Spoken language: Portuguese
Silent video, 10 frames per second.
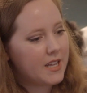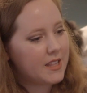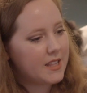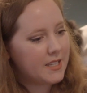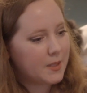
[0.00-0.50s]
O
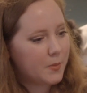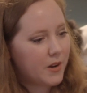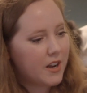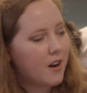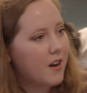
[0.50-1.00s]
nosso
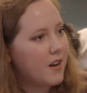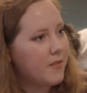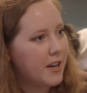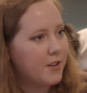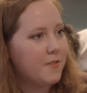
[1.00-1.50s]
veterinário
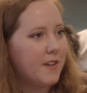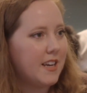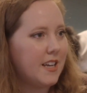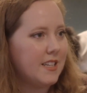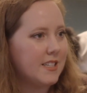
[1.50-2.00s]
não sabe
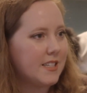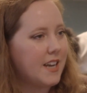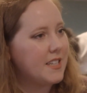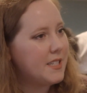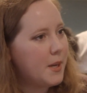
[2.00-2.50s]
mais o que
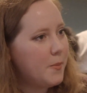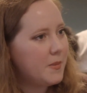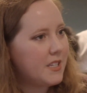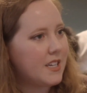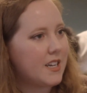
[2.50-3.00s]
fazer para conter